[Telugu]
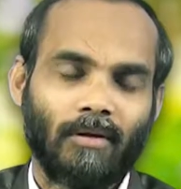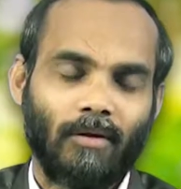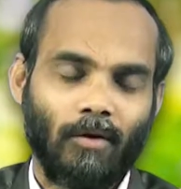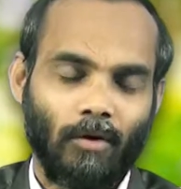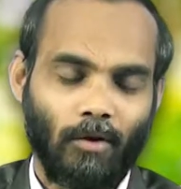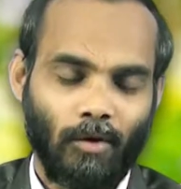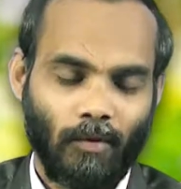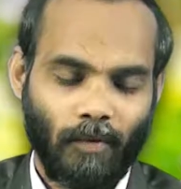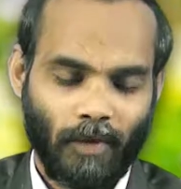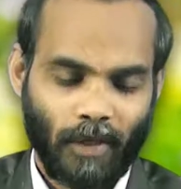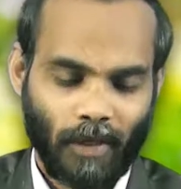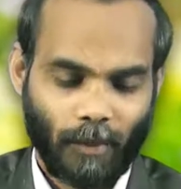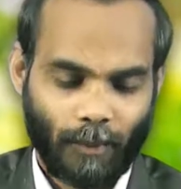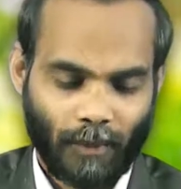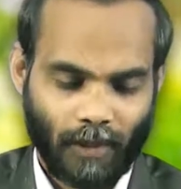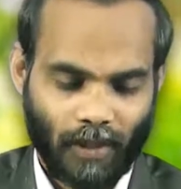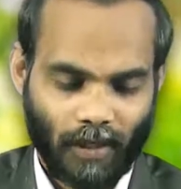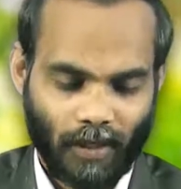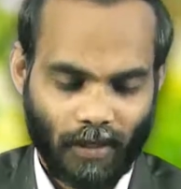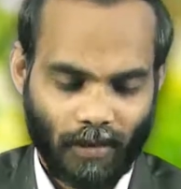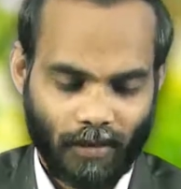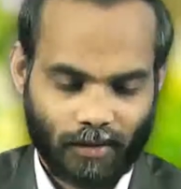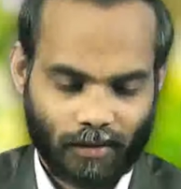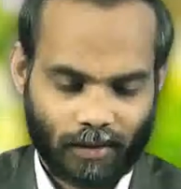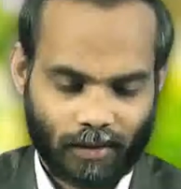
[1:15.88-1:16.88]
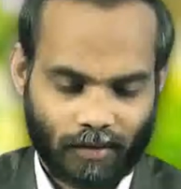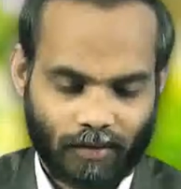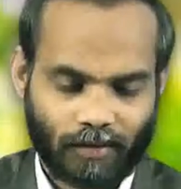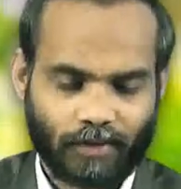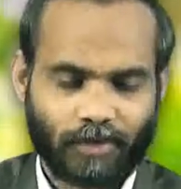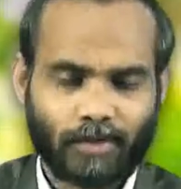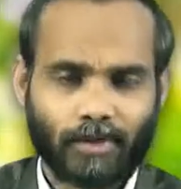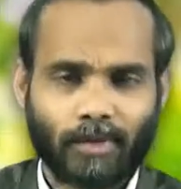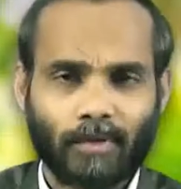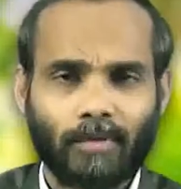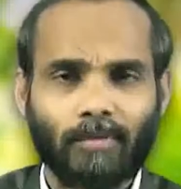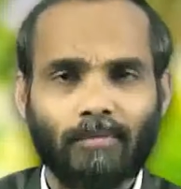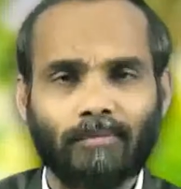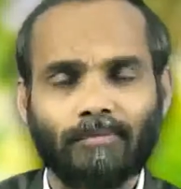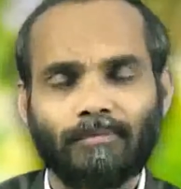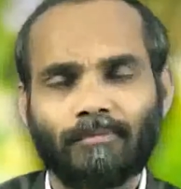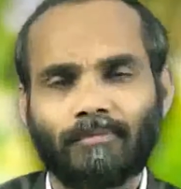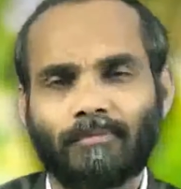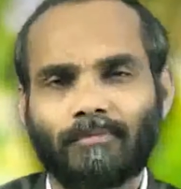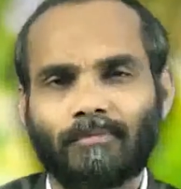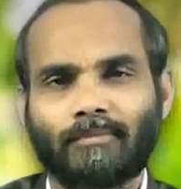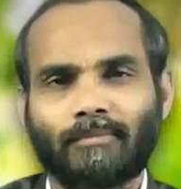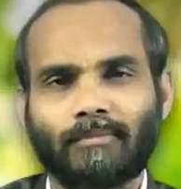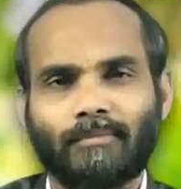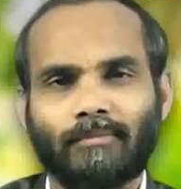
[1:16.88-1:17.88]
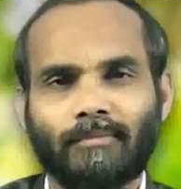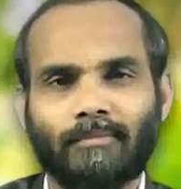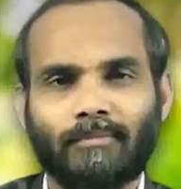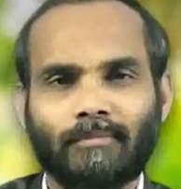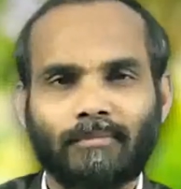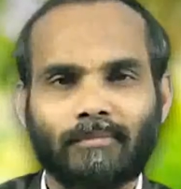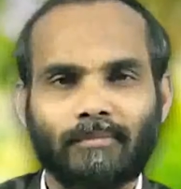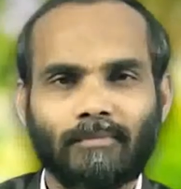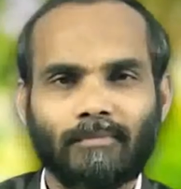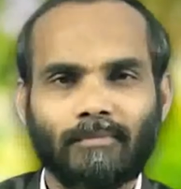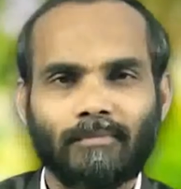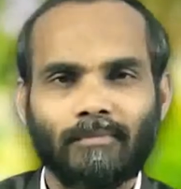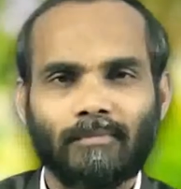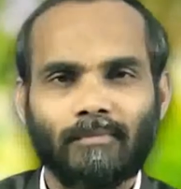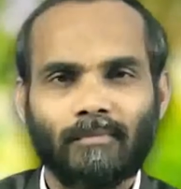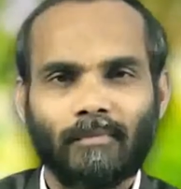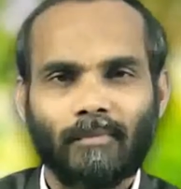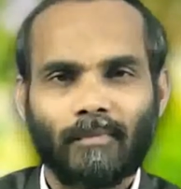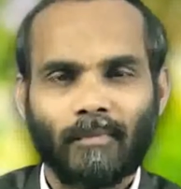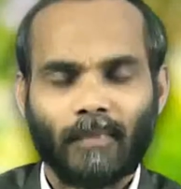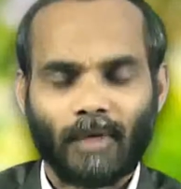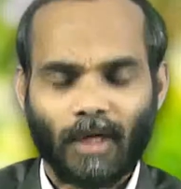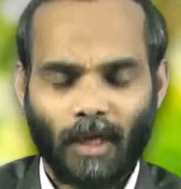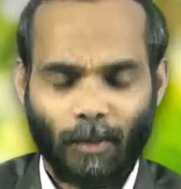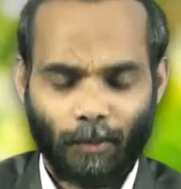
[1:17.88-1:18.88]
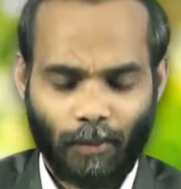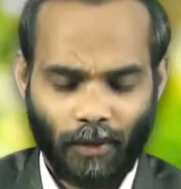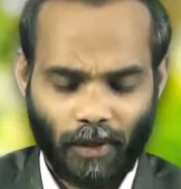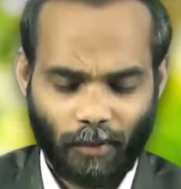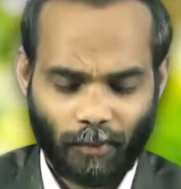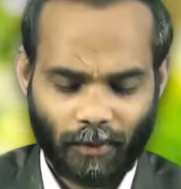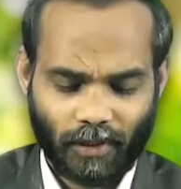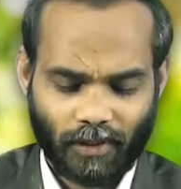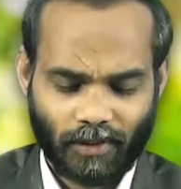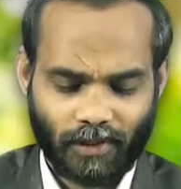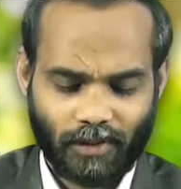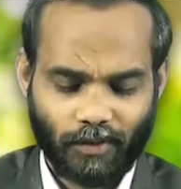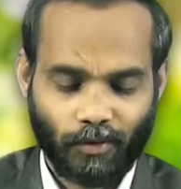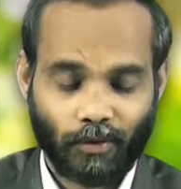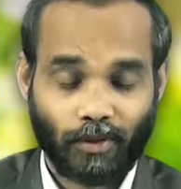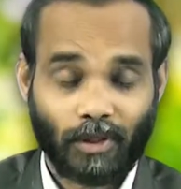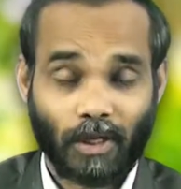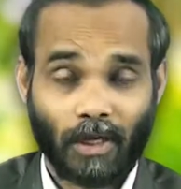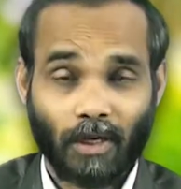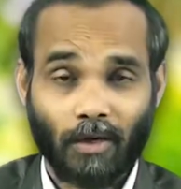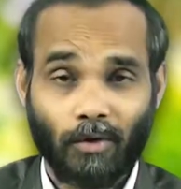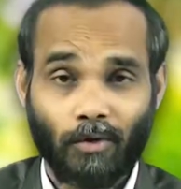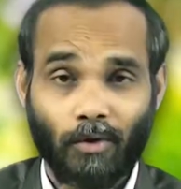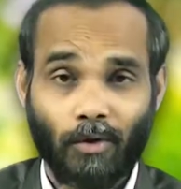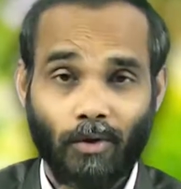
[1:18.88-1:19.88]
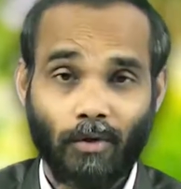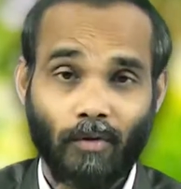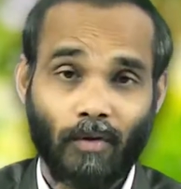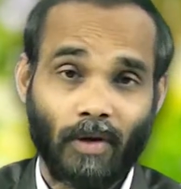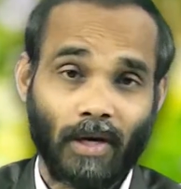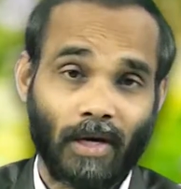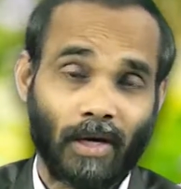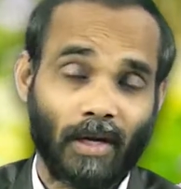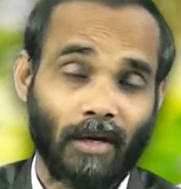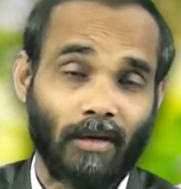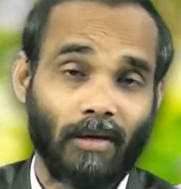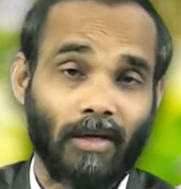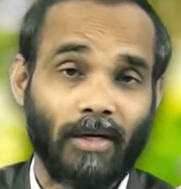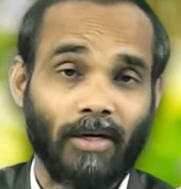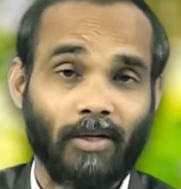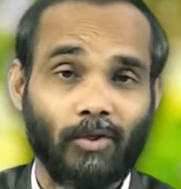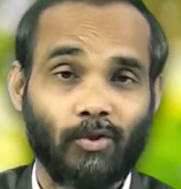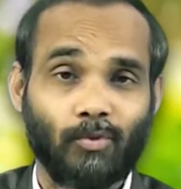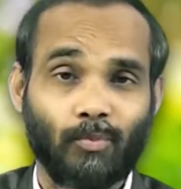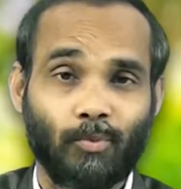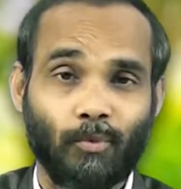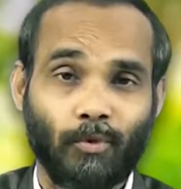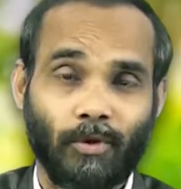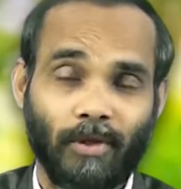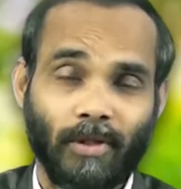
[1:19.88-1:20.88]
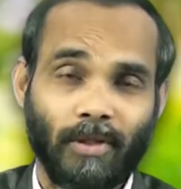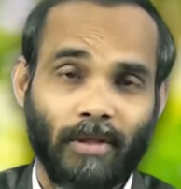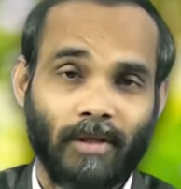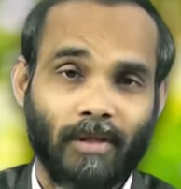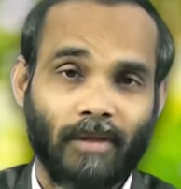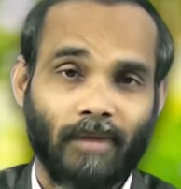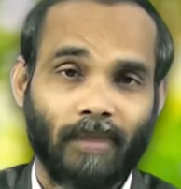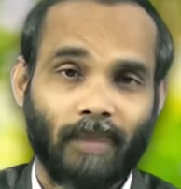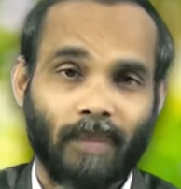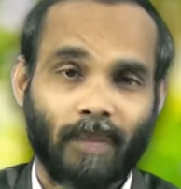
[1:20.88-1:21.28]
రెండు వేల పదిహేడో సంవత్సరం అప్పుడే మన జీవితాల్లో రెండు వారాలు గడిచిపోయింది